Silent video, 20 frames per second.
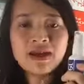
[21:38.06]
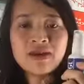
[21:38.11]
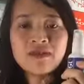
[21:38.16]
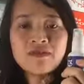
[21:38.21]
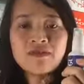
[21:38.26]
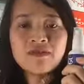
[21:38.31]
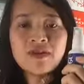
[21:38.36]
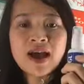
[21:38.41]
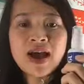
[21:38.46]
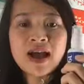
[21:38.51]

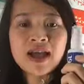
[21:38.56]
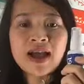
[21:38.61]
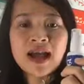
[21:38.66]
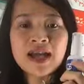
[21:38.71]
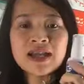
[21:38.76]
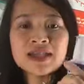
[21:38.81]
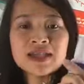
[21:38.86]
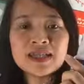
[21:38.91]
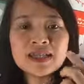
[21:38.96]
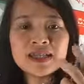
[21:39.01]
Và các
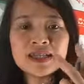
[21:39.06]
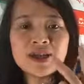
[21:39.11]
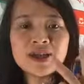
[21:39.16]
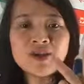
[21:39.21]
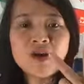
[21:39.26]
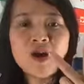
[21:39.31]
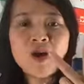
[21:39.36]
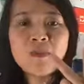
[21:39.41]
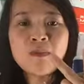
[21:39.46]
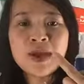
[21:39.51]
anh chị chỉ
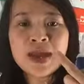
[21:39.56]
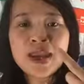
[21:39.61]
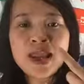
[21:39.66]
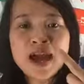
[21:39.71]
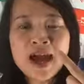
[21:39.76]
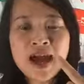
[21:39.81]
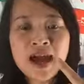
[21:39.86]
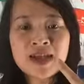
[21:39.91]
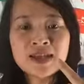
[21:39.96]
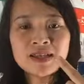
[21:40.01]
cần comment
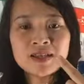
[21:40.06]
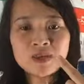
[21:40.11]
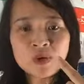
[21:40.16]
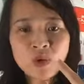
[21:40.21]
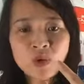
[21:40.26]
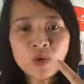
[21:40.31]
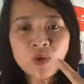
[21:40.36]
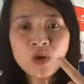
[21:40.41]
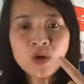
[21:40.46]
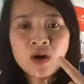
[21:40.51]
hai
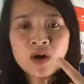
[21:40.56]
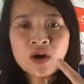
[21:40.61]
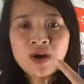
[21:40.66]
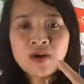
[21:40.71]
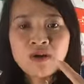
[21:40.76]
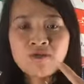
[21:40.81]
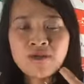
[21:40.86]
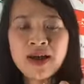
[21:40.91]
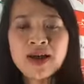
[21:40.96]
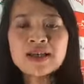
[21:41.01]
số
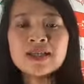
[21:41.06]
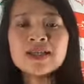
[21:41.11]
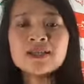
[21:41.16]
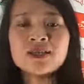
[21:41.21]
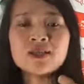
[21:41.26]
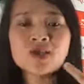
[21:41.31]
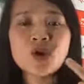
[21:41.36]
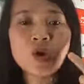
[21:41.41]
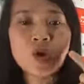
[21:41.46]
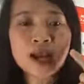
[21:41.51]
và các anh chị
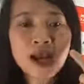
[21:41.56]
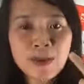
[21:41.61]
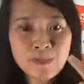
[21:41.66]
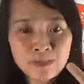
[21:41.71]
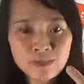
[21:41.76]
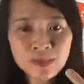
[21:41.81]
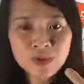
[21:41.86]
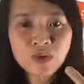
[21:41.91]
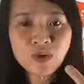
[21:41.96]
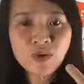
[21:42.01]
được chọn
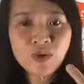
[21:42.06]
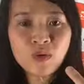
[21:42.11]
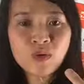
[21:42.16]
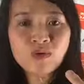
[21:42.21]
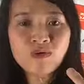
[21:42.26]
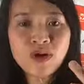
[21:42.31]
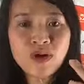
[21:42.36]
năm số.